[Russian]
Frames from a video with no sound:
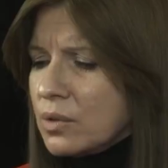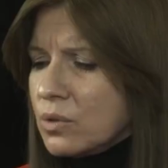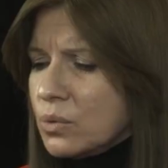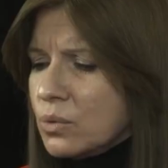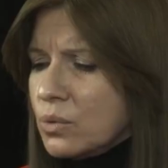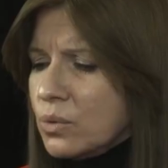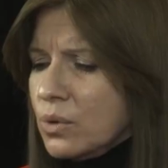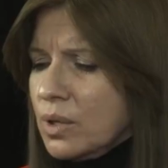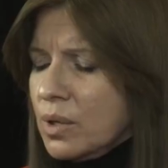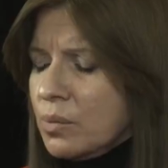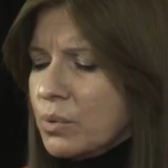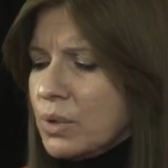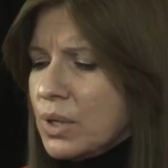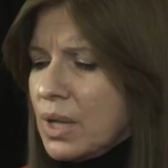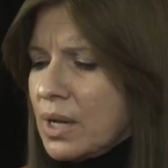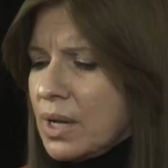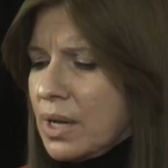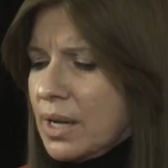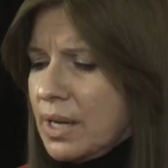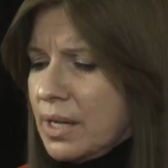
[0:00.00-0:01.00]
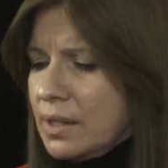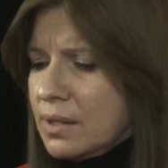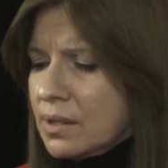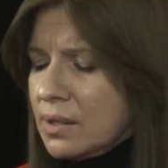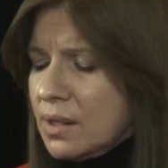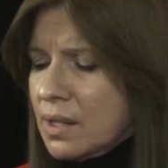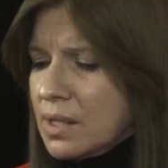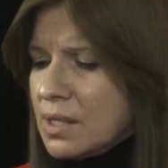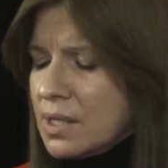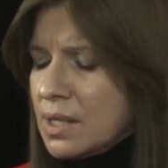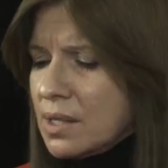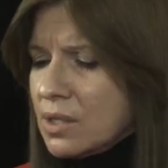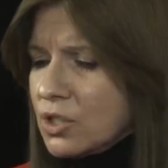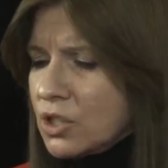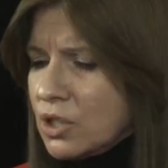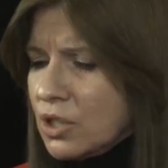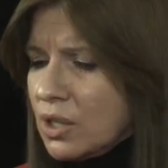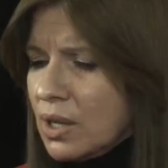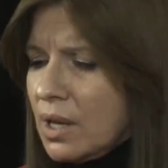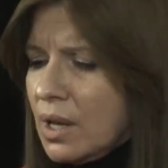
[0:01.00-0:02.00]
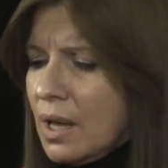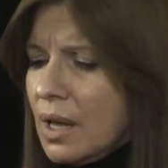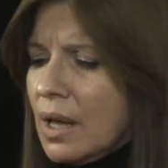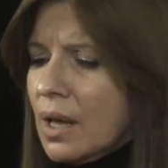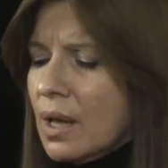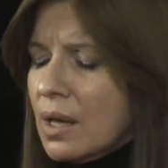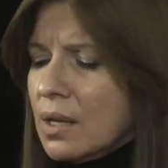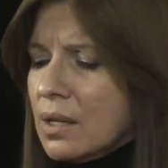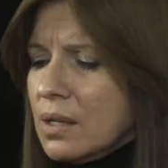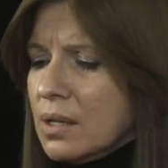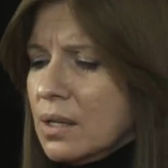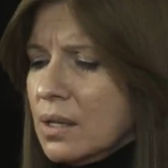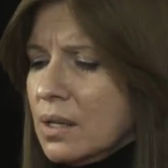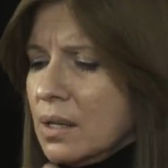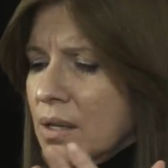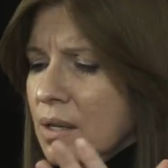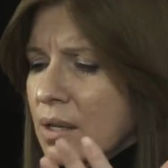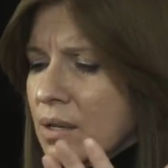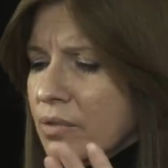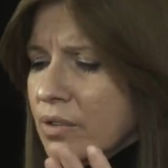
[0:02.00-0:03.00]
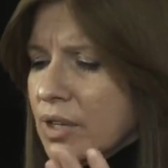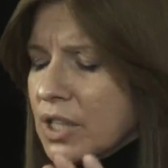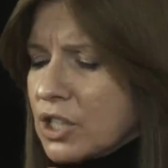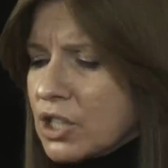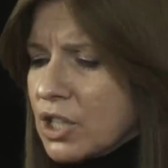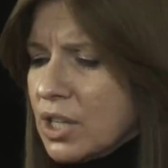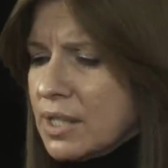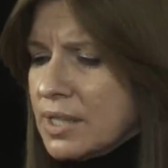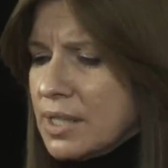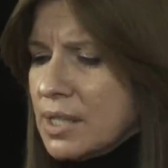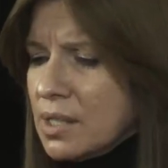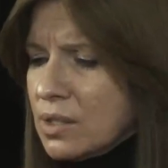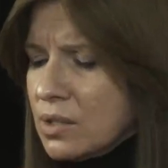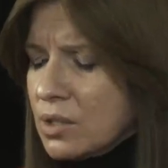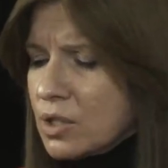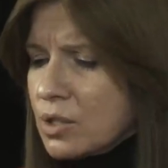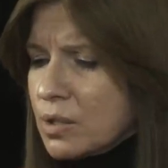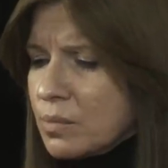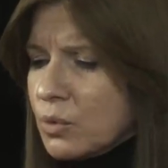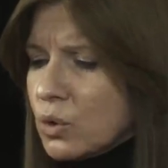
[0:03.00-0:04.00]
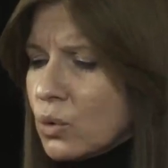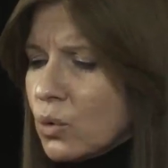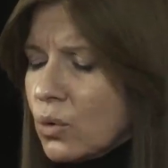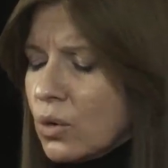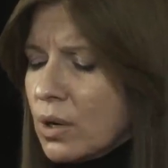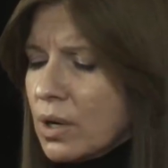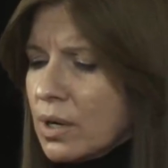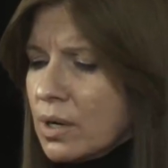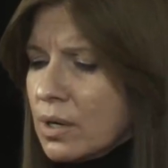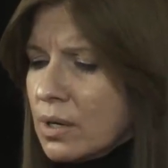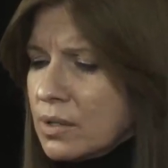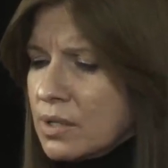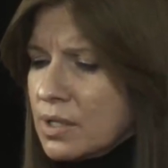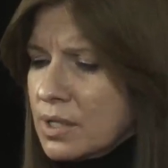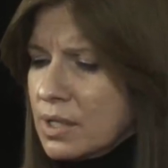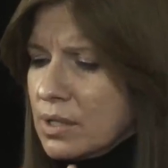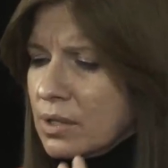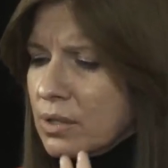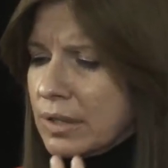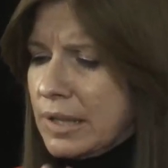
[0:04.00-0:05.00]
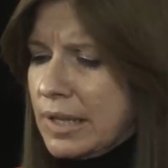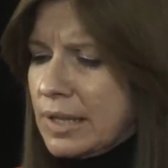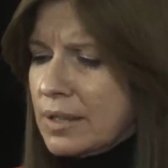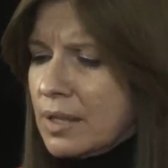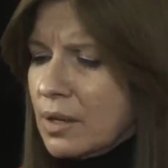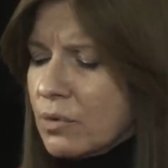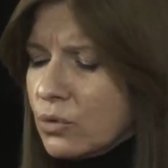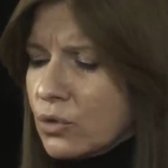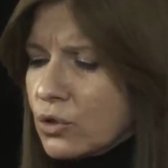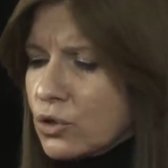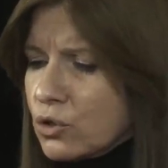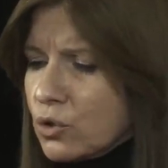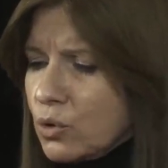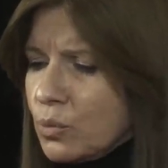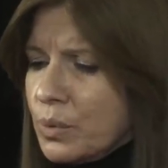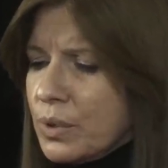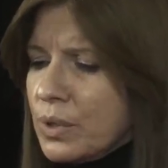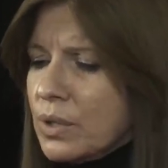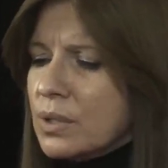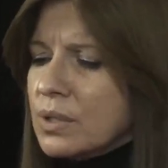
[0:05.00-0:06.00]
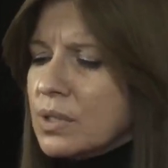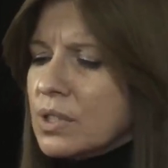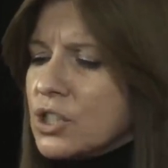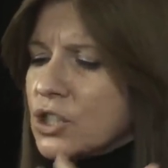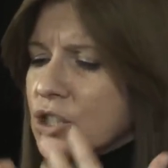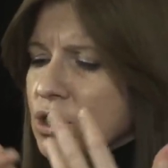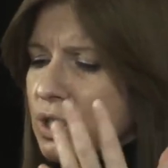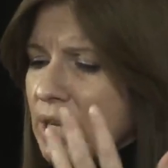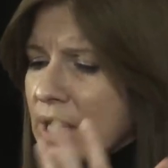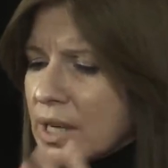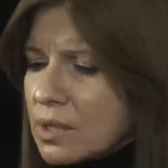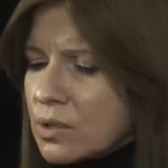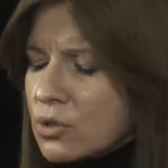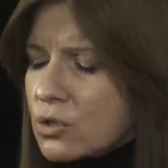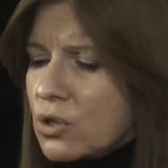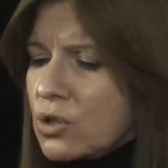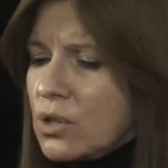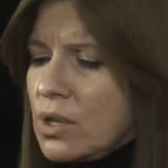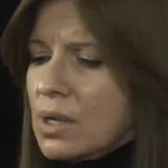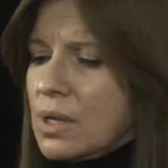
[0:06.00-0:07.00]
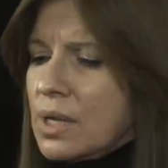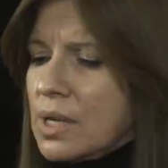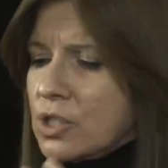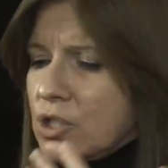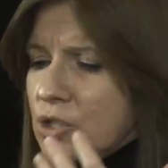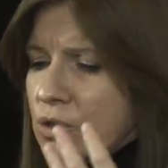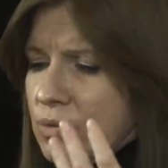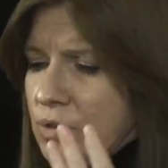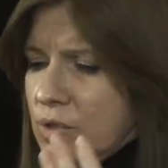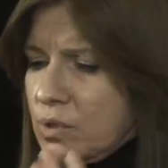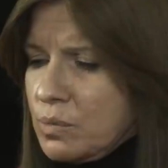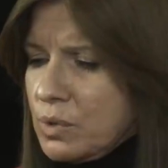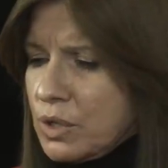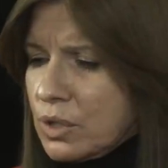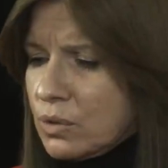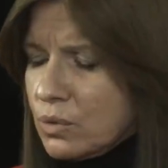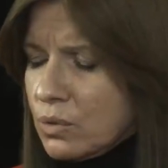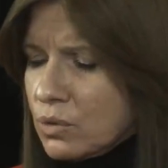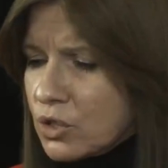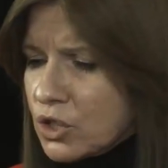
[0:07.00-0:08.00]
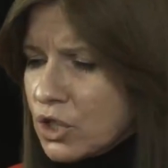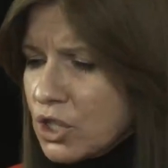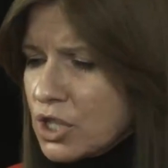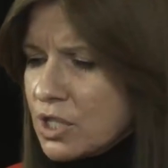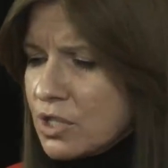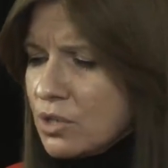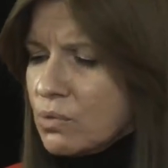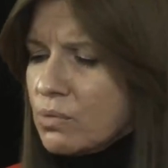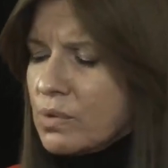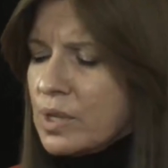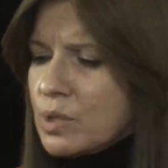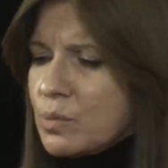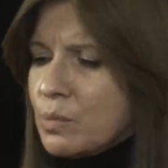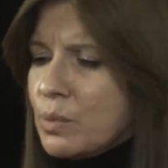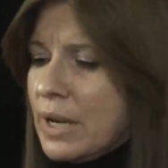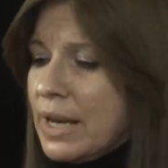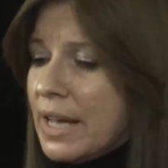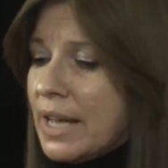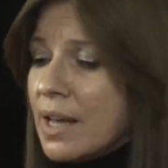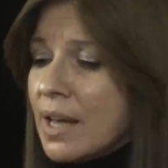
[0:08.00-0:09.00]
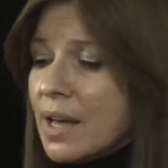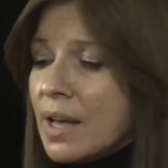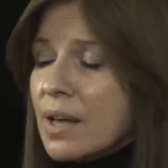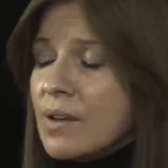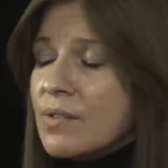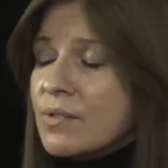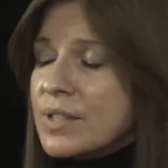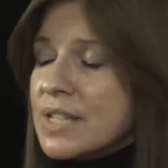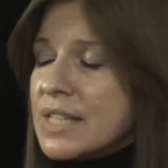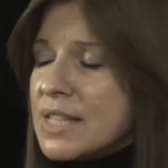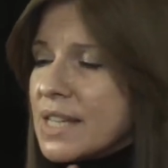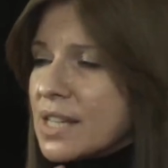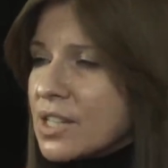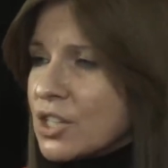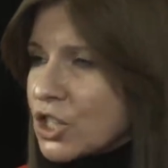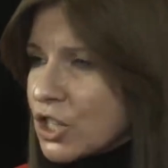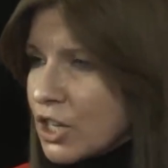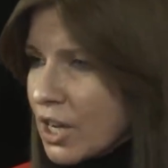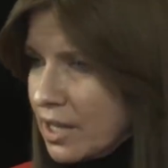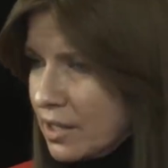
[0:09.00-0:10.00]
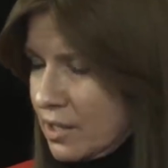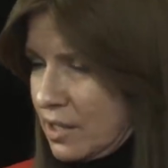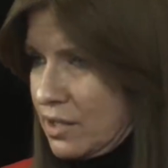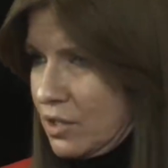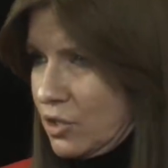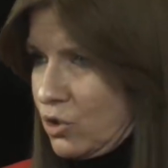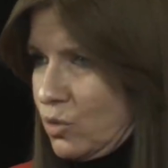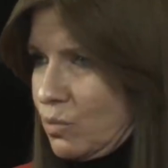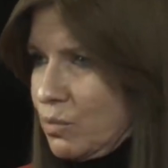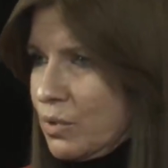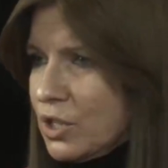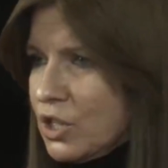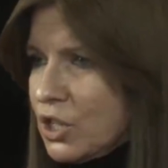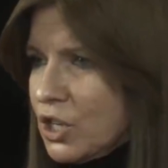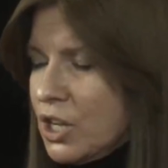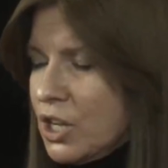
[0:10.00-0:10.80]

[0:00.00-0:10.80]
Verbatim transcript: году, и была какая-то надежда, и ваш отец много сделал для того, чтобы начинать уже налаживать мирную жизнь. И у вас были все шансы, чтобы